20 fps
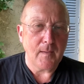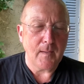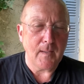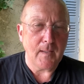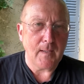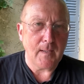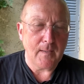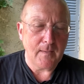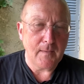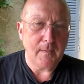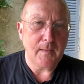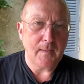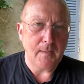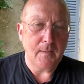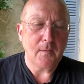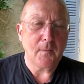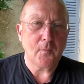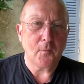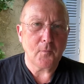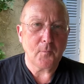Allen
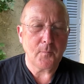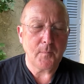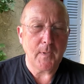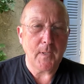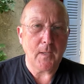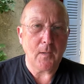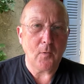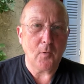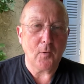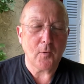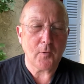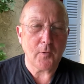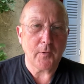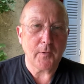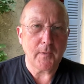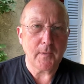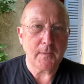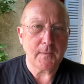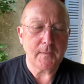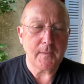Ihnen und mir auch
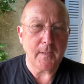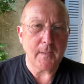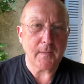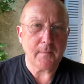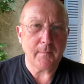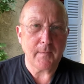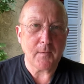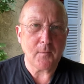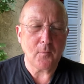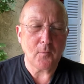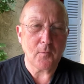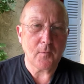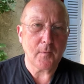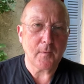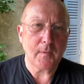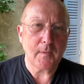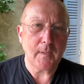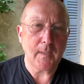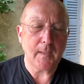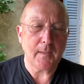gönne ich die Erquickung,
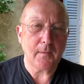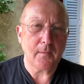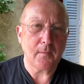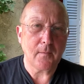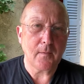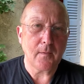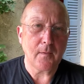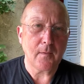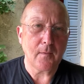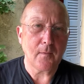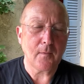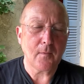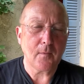die ein äh,